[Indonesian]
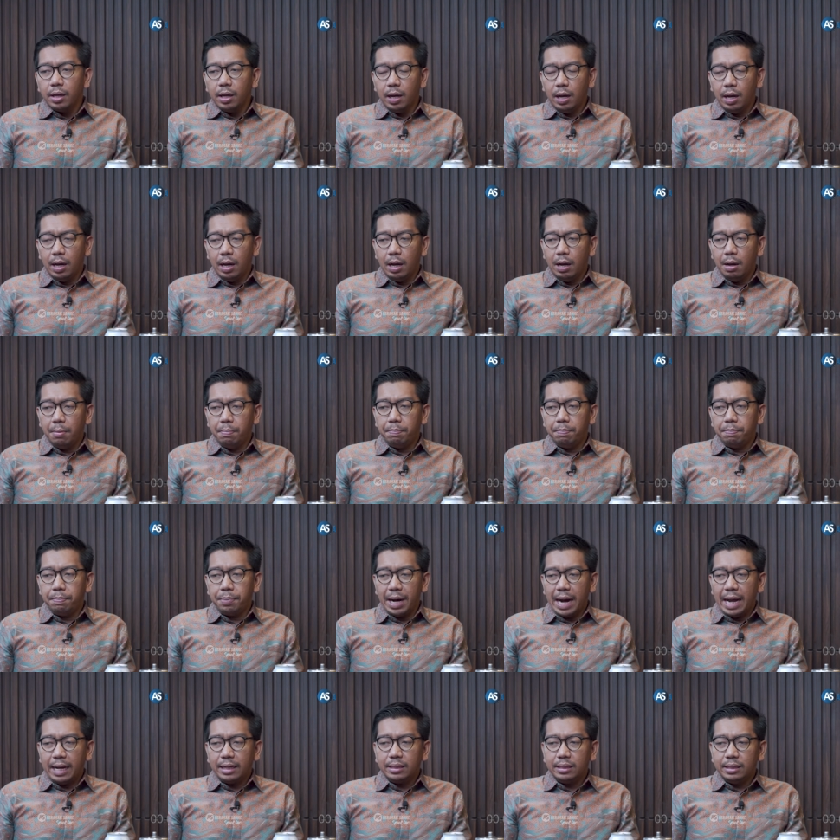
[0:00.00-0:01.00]
uh,
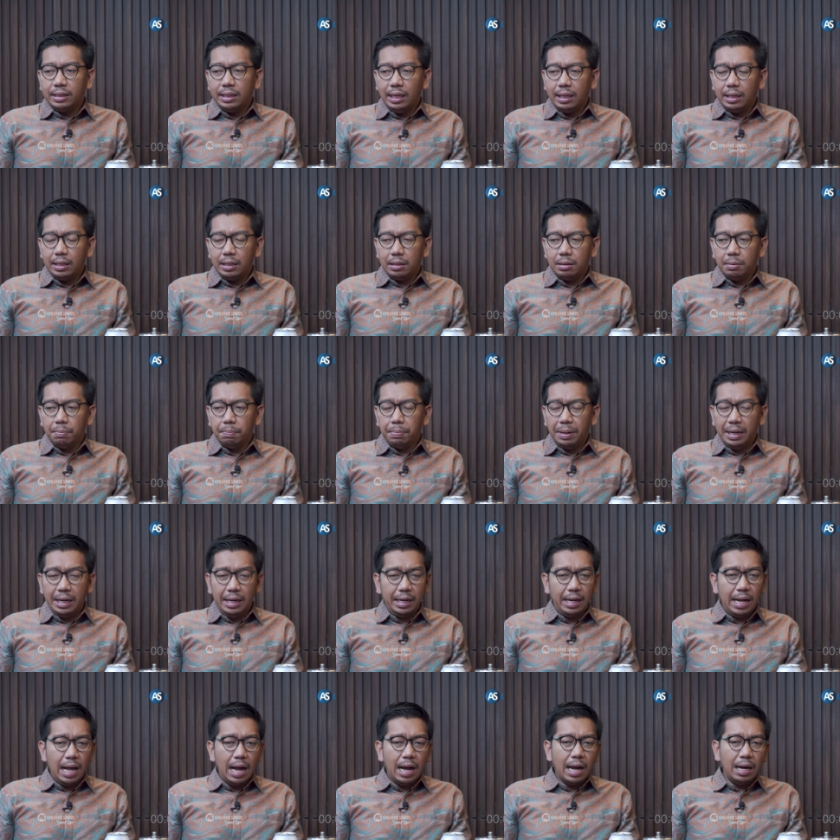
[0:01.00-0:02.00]
praktik
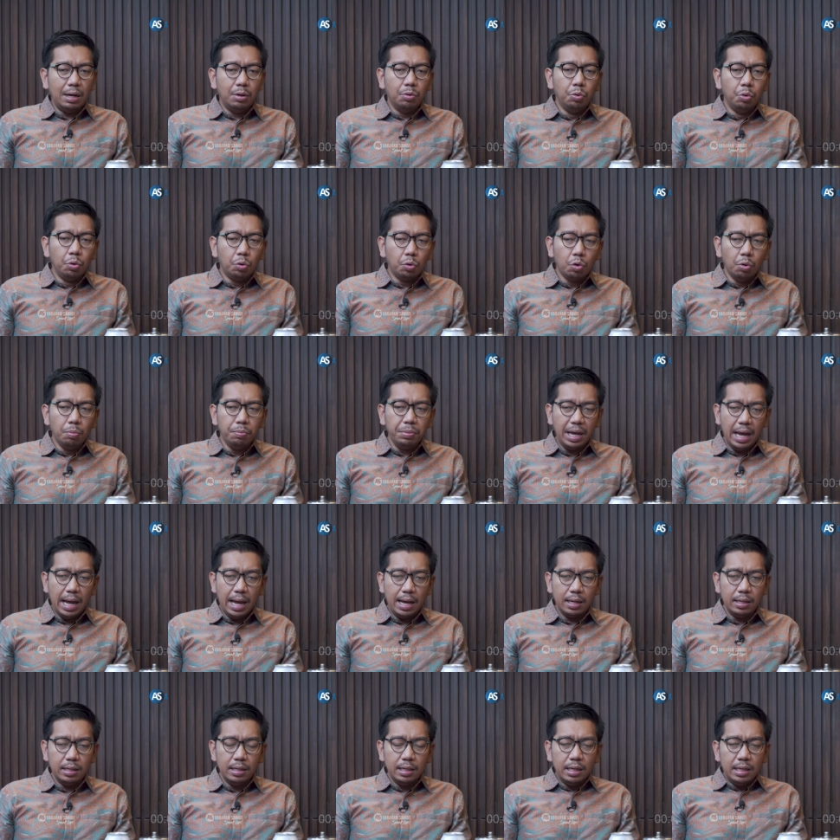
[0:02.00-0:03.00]
penegakan hukum
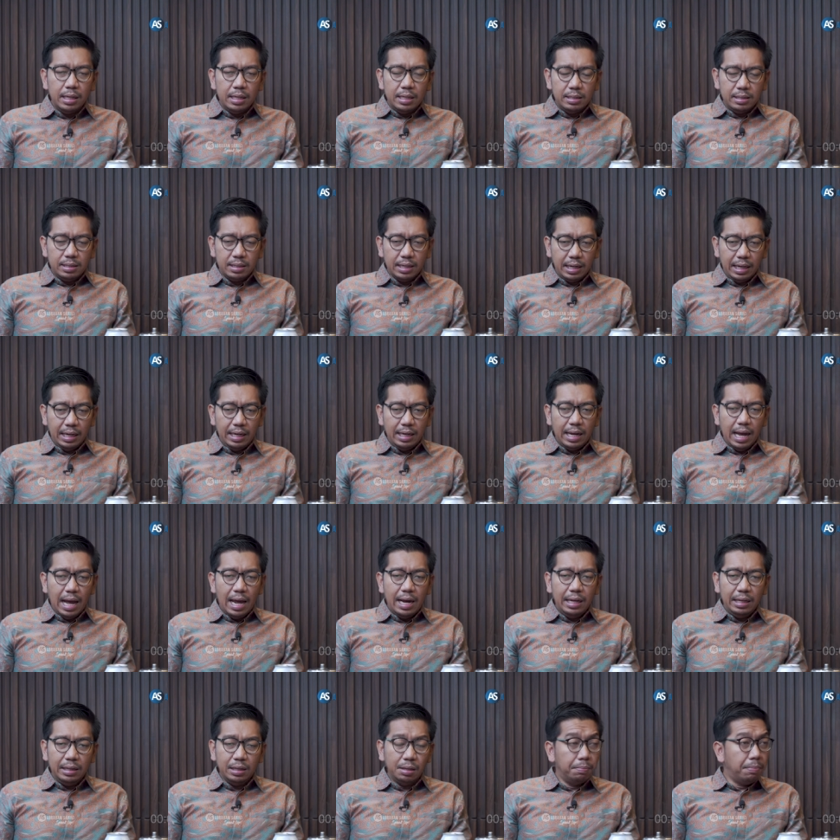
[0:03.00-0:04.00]
yang
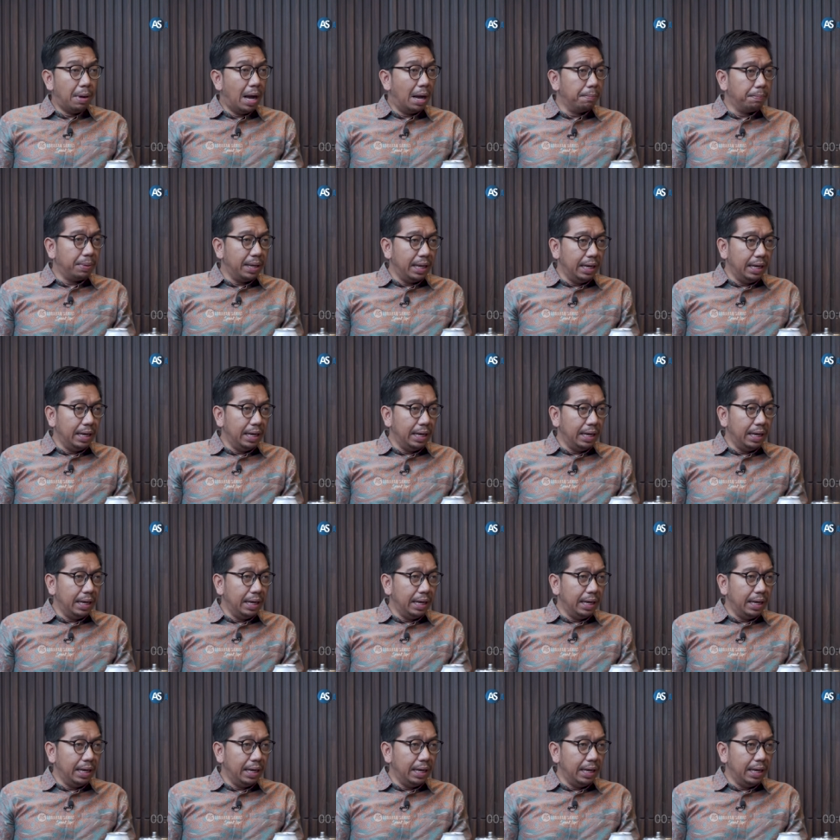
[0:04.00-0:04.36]
seringkali tebang